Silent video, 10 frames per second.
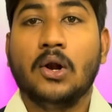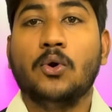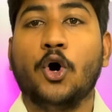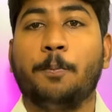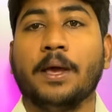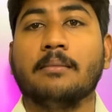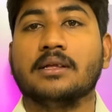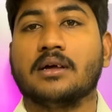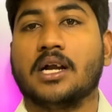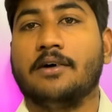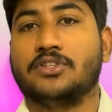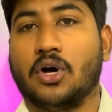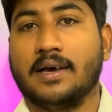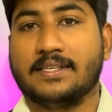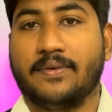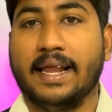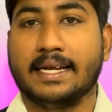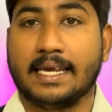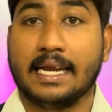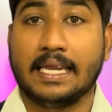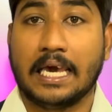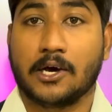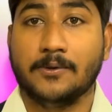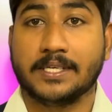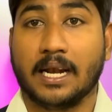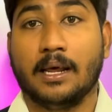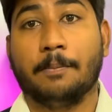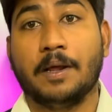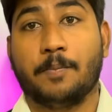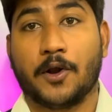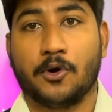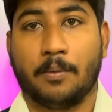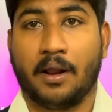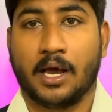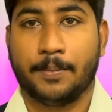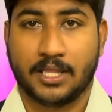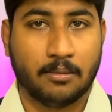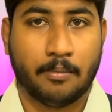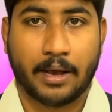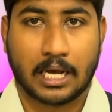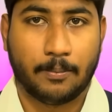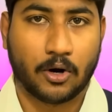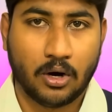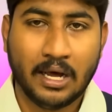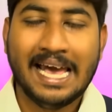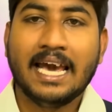லூப்பிங் மெத்தட் ஆஃப் சாய்ஸ் ஃபில்லிங் டிஎன்ஏ கவுன்சிலிங்கில் எப்படி பண்ணணும் அப்படிங்கிற பற்றி நம்ம பார்க்க போகிறோம்